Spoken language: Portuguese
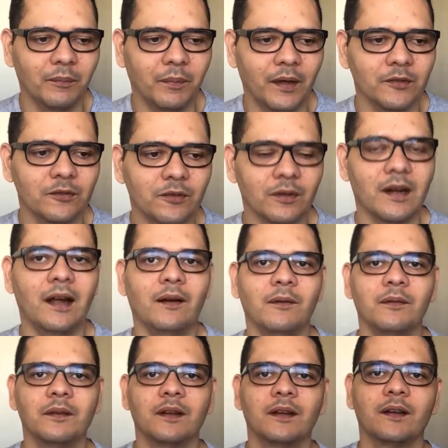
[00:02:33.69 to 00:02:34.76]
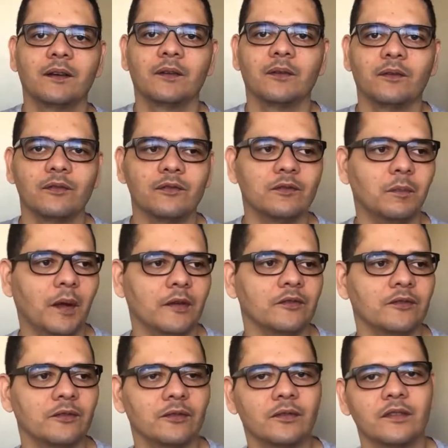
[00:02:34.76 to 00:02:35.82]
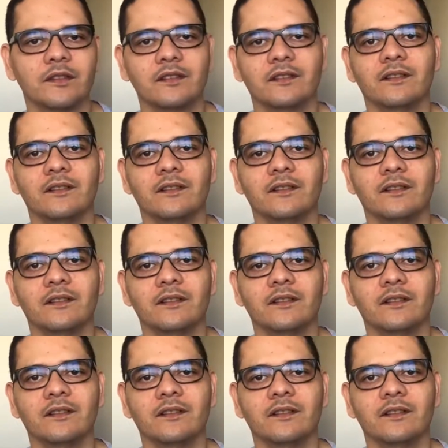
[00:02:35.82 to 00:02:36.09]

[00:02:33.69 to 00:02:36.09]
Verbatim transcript: pastoral, onde os pastores